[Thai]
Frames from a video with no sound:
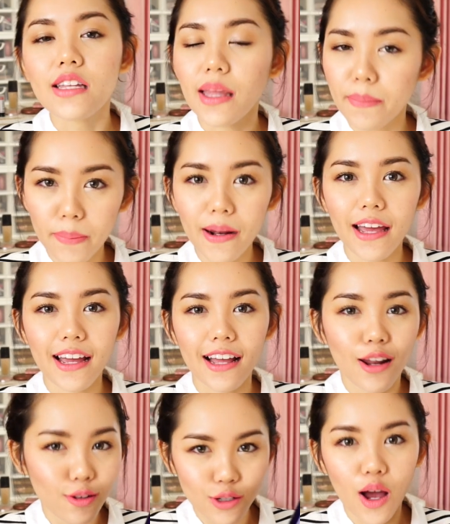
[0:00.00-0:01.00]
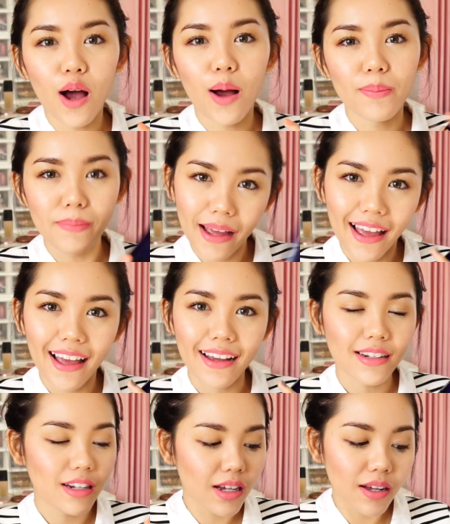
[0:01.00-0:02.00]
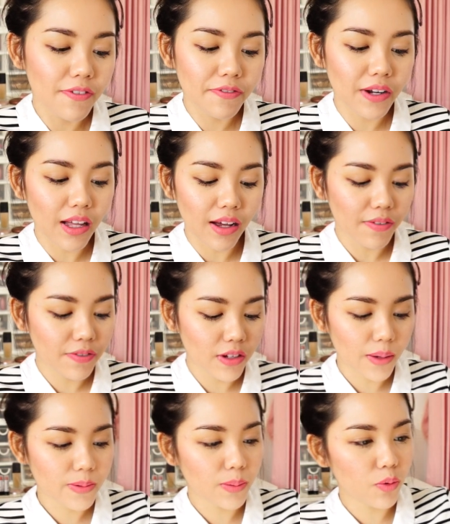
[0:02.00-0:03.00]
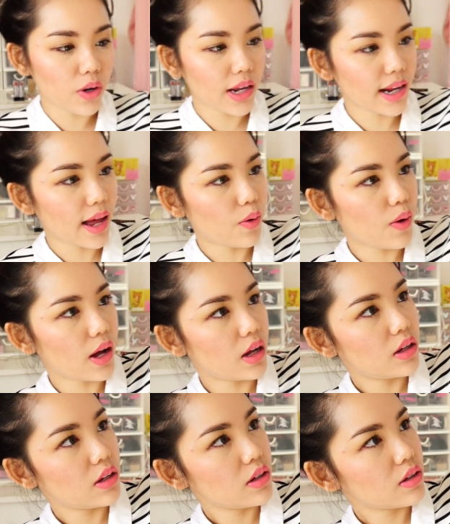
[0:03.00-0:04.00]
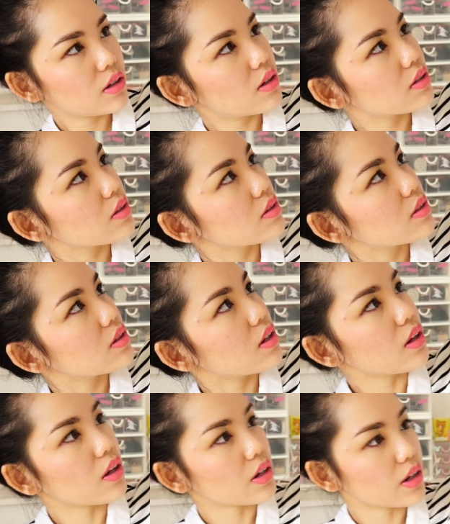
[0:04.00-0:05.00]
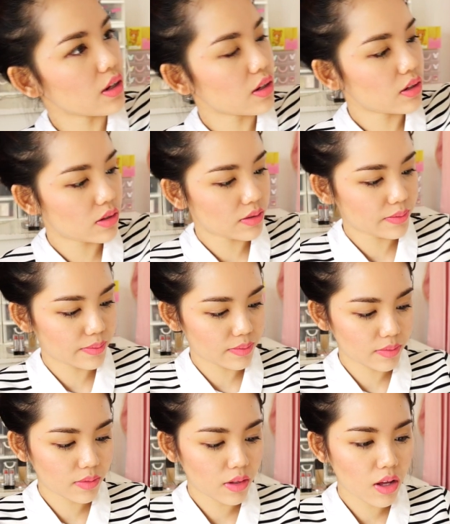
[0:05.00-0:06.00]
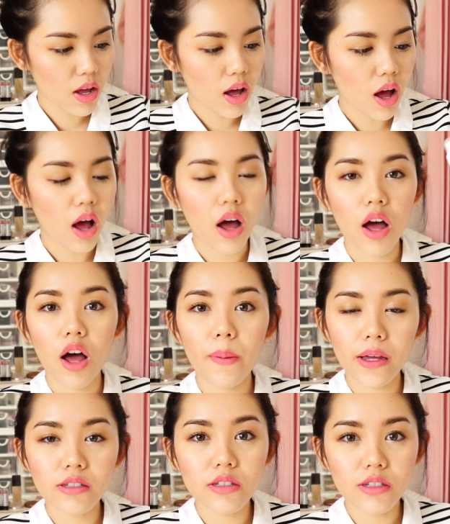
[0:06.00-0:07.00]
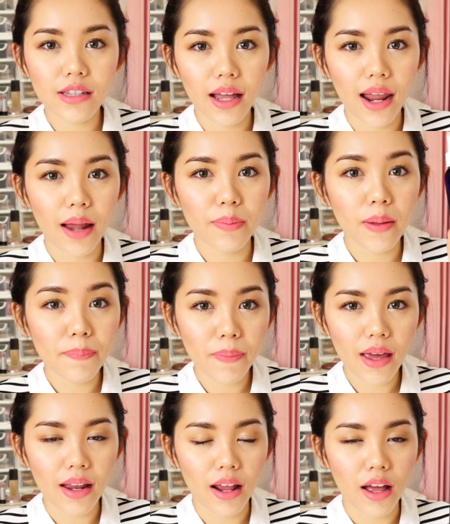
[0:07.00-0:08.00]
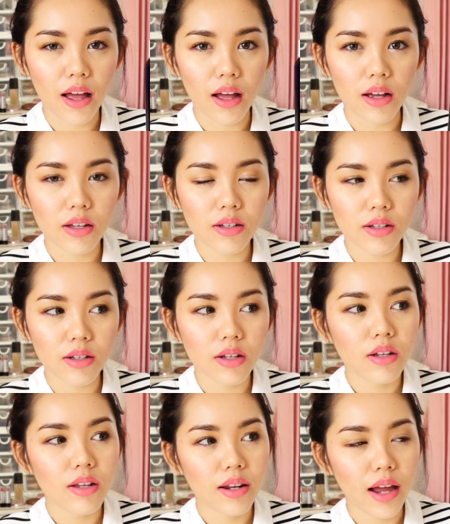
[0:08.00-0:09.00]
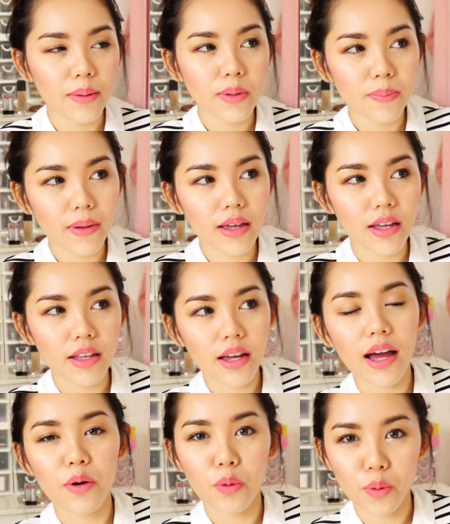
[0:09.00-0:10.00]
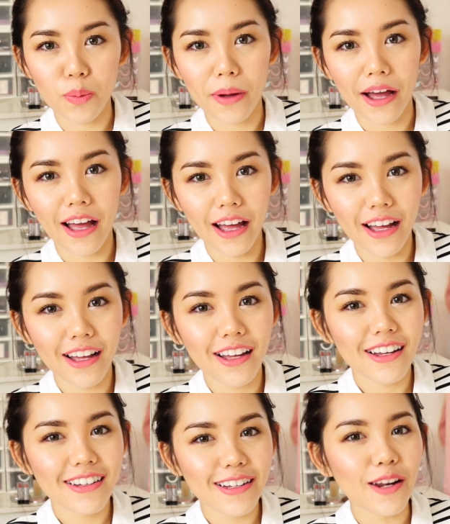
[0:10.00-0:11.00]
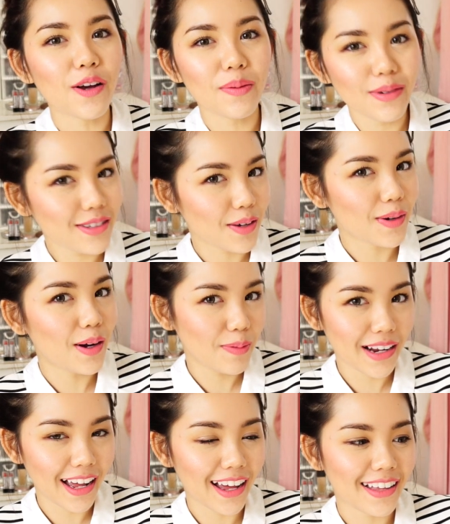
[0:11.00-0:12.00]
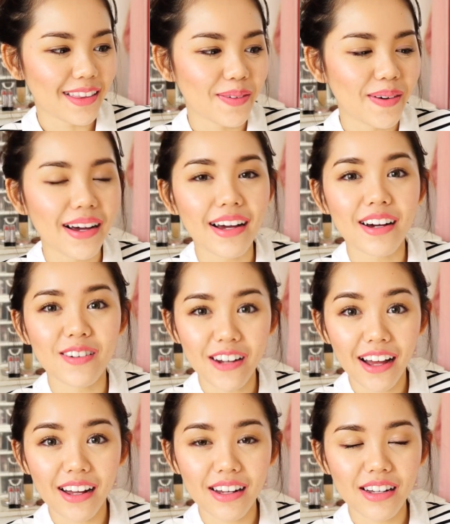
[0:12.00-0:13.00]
แต่ไม่เป็นไรค่ะเราชอบมากเลิฟเลิฟเลิฟจะหมดอีกแล้วอะคุณต้องซื้อแล้วเหรอเนี่ยอ๋อพี่ซื้อจากร้านพี่ปี่นะคะคือร้านพี่ปี่ที่ขายโอคุมะคือเราก็ไม่รู้จักว่าเขาเป็นใครแต่ว่าเขาดัง